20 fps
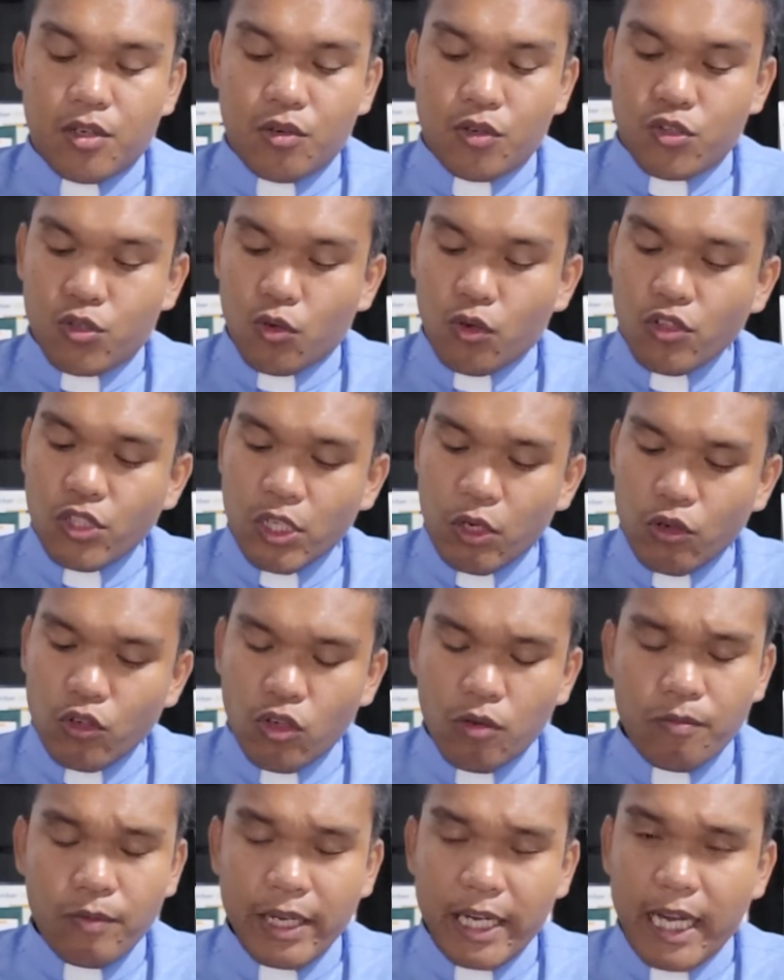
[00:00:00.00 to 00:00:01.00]
Ug sulod sa
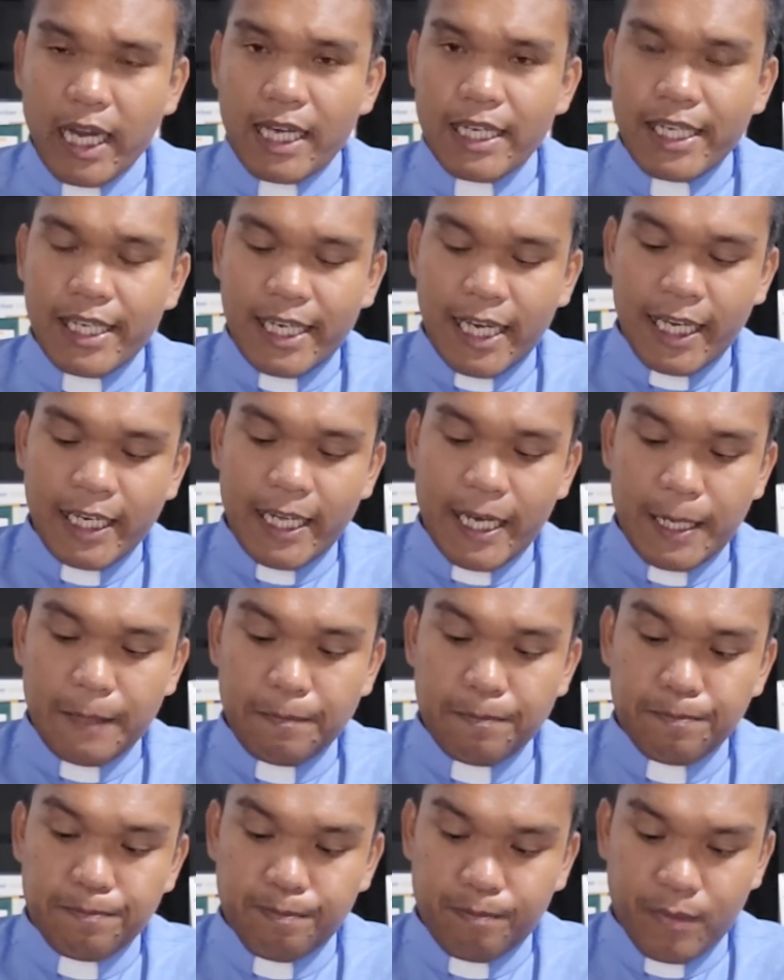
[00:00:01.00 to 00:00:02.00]
unom ka
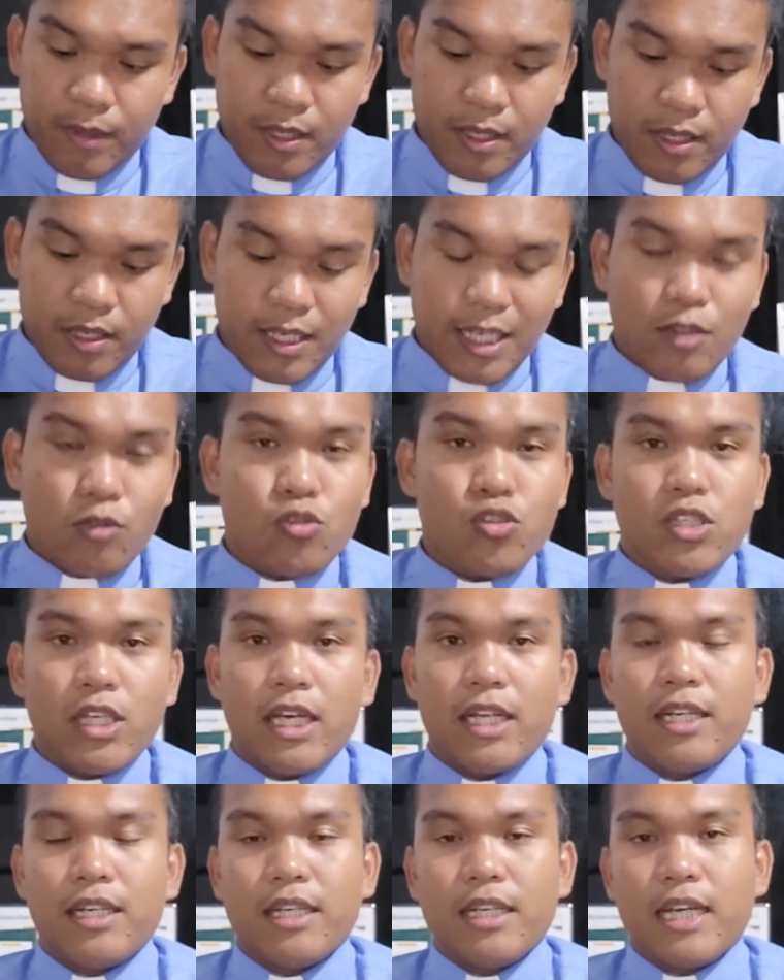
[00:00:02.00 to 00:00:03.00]
dekada
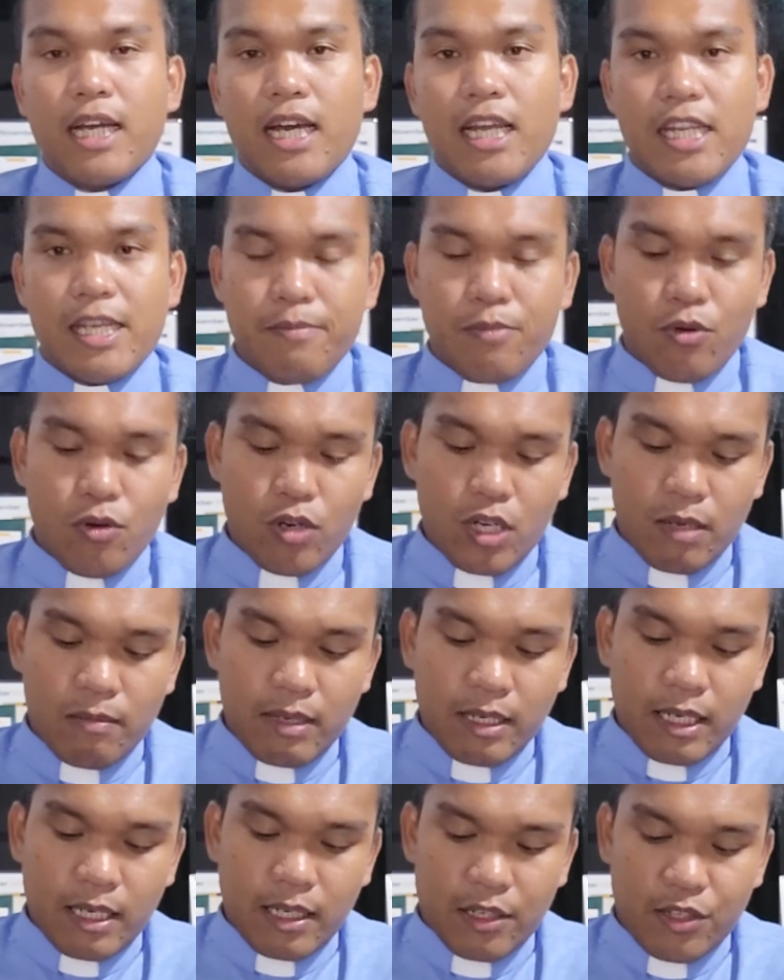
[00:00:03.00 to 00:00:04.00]
gatusan ka libo ka
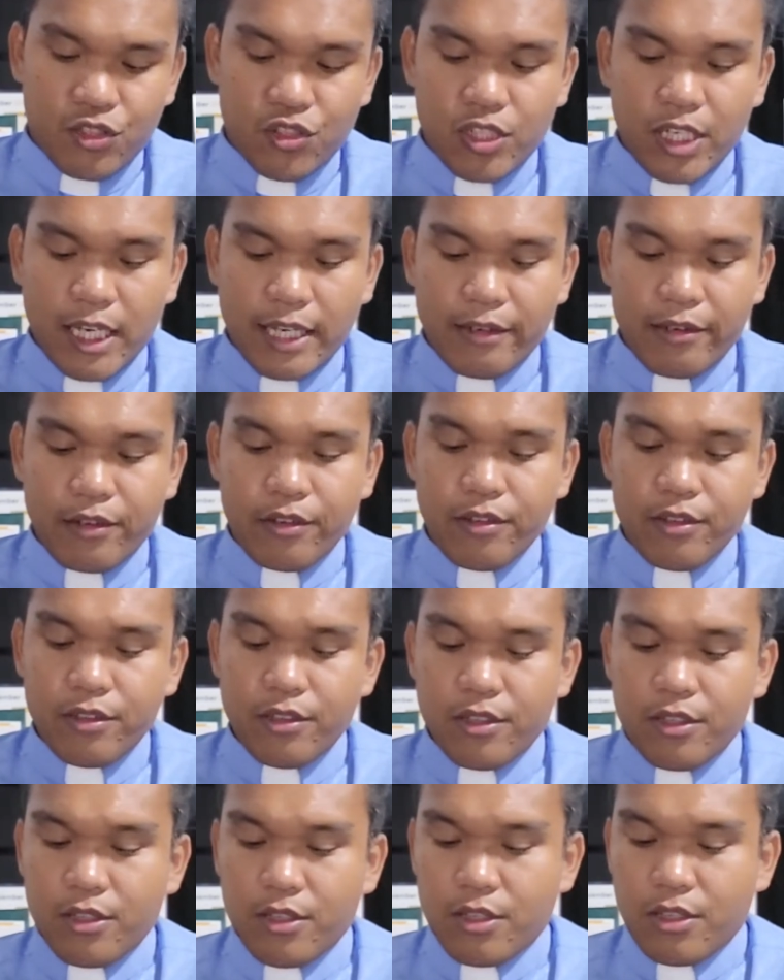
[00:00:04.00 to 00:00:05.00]
mga Kristiyano,
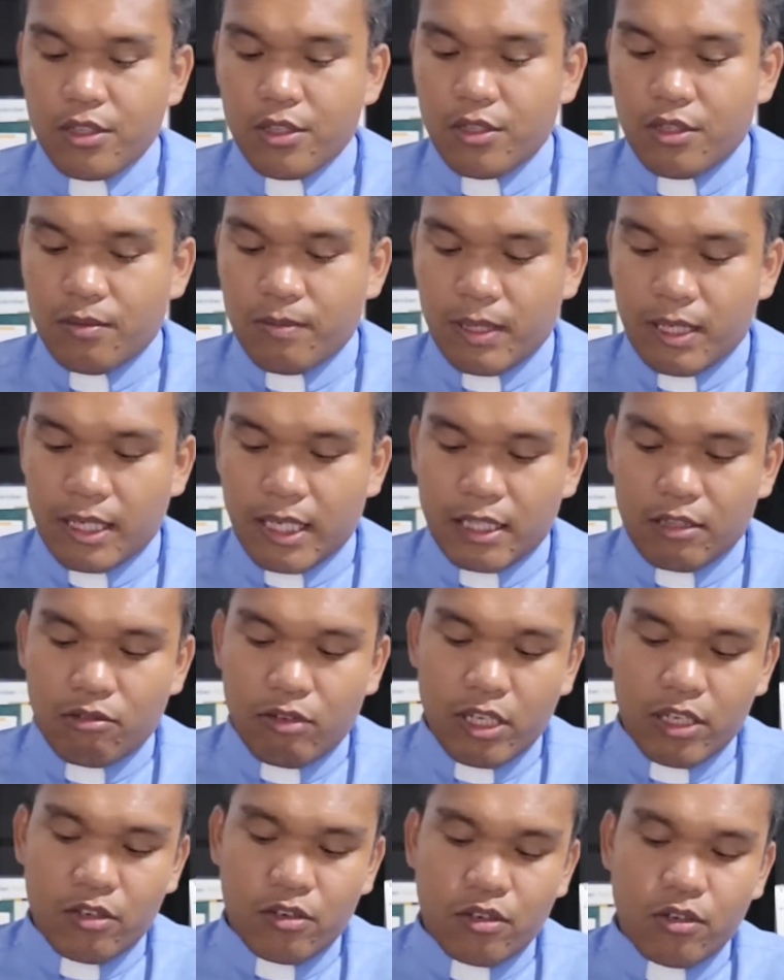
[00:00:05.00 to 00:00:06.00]
mga
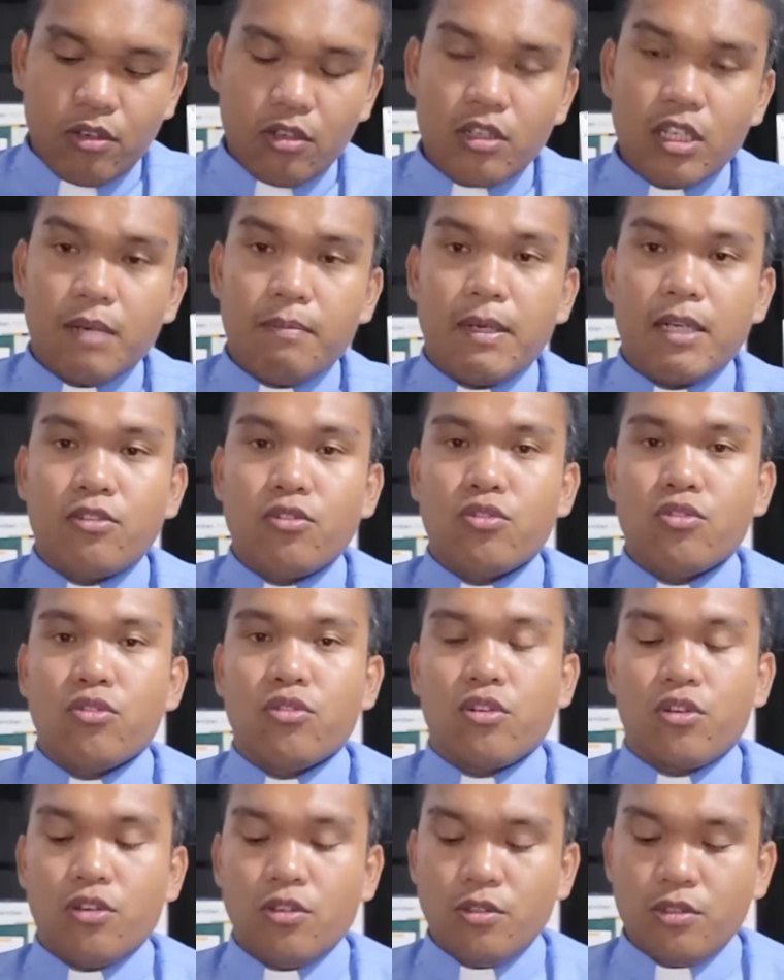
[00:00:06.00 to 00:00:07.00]
Katoliko nga
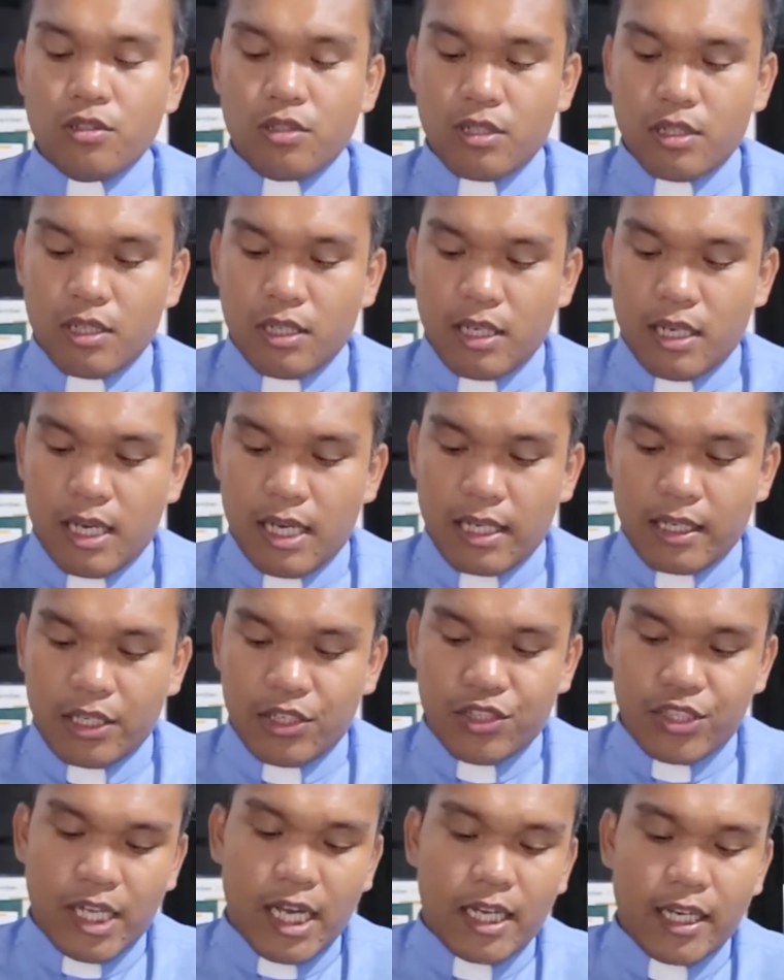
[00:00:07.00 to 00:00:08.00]
magtotoo ang
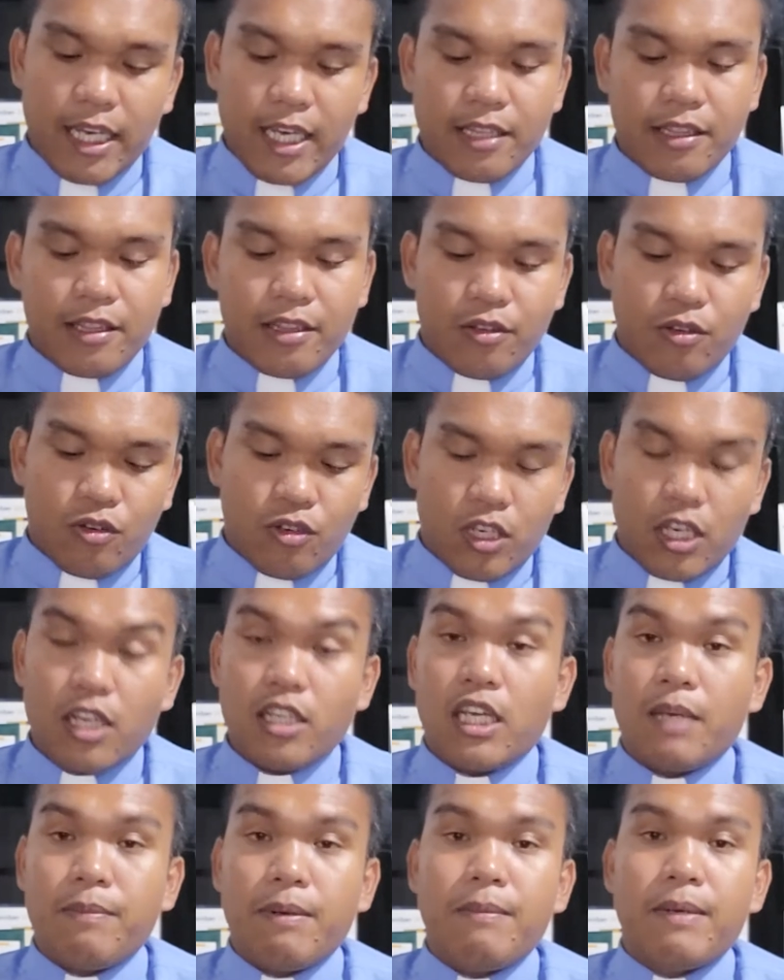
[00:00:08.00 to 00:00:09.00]
gisakit o
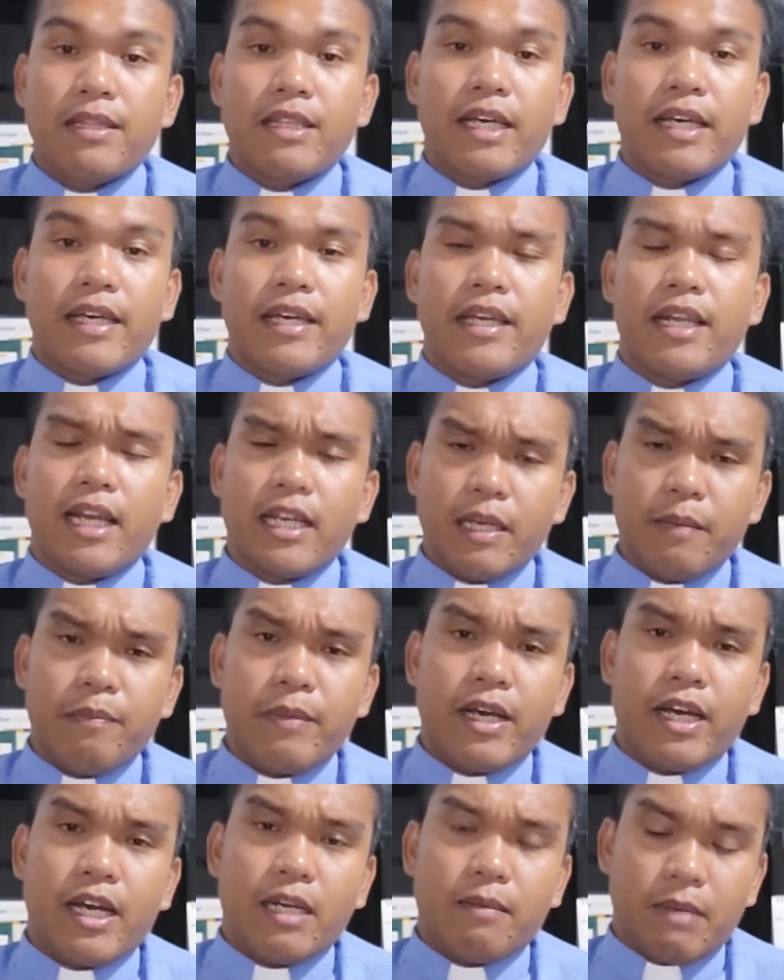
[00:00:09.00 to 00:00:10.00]
gipamatay lakip
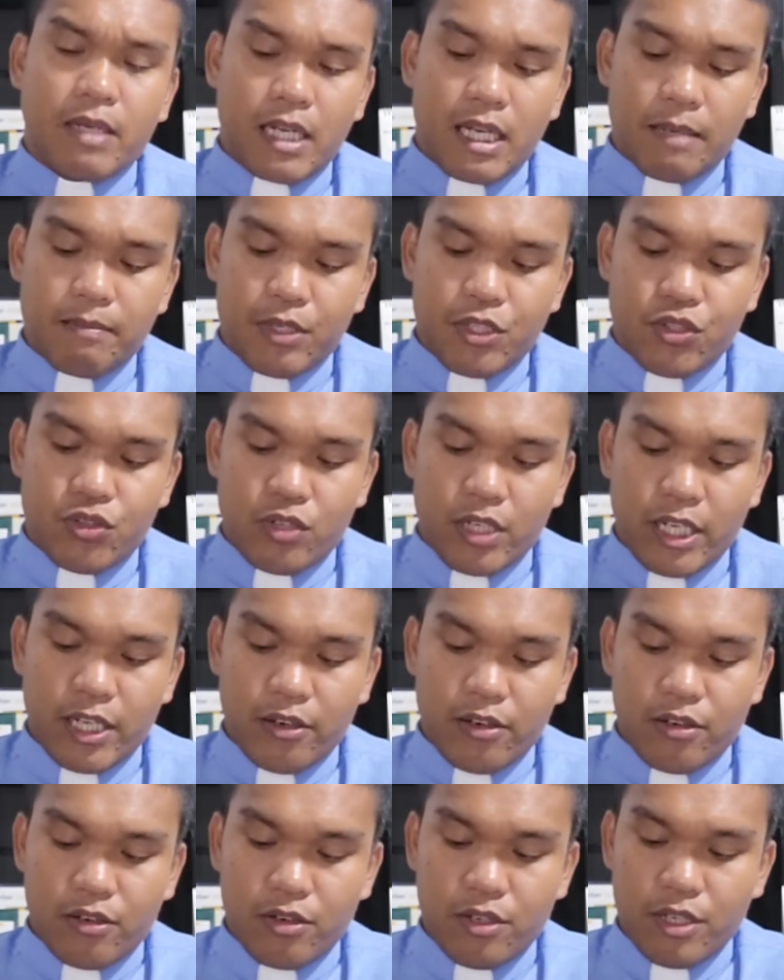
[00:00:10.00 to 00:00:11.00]
na ang mga
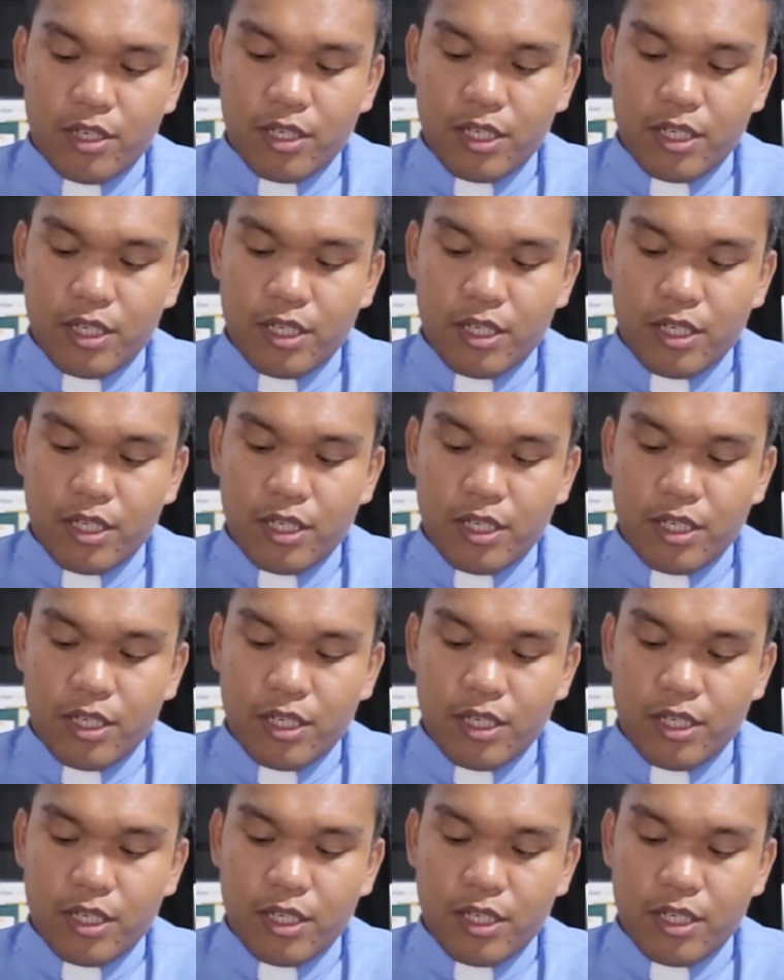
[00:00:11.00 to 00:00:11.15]
misyonero.